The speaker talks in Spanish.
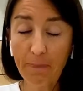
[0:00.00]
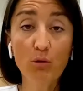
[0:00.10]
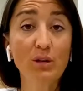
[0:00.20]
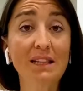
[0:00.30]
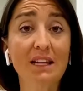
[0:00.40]

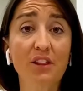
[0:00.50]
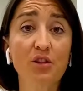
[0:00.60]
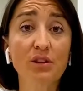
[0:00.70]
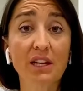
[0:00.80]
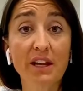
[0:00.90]
una
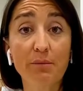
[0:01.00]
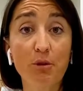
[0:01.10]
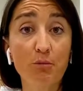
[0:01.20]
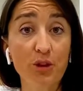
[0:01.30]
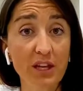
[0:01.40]
alteración del
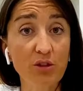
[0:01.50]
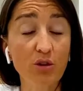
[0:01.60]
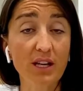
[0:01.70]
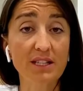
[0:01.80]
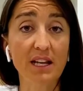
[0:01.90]
nervio pudento,
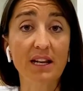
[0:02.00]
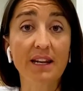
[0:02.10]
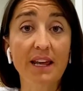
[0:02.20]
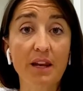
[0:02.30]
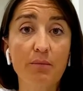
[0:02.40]
que es el
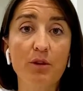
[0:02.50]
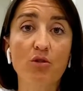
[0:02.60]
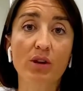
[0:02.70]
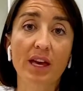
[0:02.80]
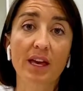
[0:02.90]

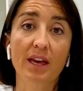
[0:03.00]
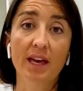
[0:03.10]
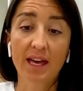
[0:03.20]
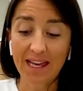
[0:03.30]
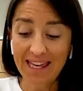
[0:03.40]
nervio
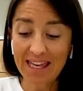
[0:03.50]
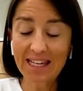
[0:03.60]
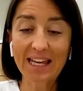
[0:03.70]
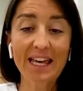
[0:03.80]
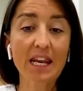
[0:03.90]
que
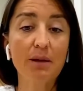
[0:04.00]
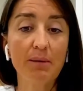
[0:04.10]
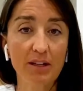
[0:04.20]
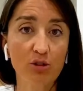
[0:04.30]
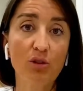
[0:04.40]

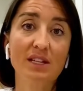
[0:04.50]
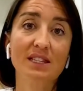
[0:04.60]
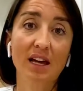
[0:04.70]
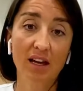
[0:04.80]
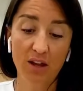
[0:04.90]
inerva toda
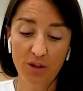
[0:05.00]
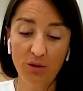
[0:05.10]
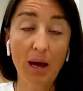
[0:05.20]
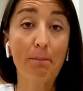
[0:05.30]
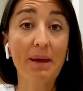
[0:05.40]
esta
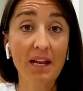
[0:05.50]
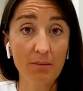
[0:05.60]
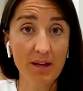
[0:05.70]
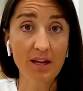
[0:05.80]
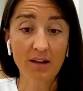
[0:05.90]
zona
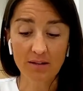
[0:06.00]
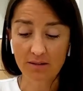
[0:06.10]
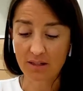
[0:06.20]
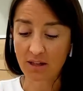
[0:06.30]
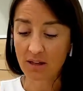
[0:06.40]
pélvica,
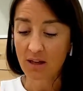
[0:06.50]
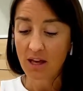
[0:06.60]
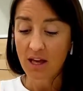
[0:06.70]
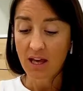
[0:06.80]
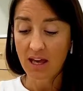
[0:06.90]
¿sí?
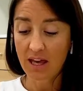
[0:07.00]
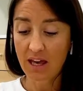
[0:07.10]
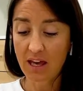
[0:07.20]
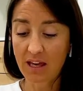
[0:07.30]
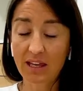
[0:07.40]

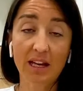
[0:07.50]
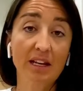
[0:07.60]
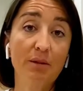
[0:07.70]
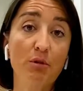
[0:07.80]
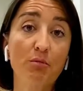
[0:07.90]
Eh, y el
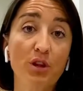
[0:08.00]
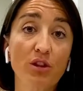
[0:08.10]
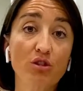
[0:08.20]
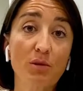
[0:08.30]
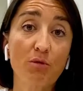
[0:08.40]
nervio
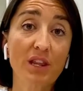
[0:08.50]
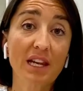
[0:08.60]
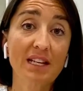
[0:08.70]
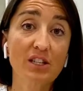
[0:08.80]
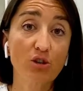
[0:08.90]
pudendo se puede
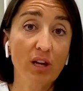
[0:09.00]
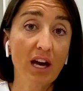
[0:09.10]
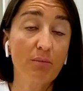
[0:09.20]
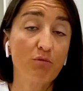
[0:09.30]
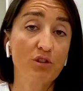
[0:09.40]

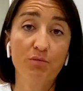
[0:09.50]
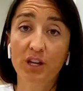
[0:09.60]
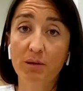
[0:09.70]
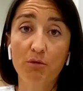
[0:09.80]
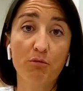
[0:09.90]
lesionar, pues, por
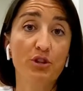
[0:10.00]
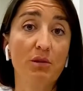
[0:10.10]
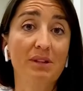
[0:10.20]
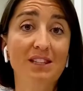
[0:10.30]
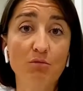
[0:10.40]
ejemplo, por
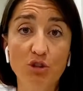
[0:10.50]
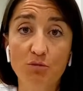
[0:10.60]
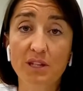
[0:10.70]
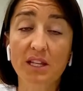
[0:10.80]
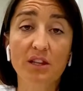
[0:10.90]
traumatismos
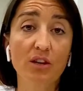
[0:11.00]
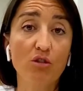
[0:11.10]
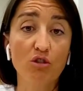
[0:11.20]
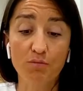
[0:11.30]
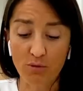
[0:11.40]

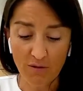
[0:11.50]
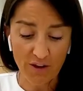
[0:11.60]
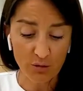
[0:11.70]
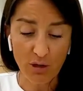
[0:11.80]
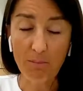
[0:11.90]
obstétricos, por una
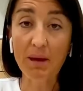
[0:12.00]
fractura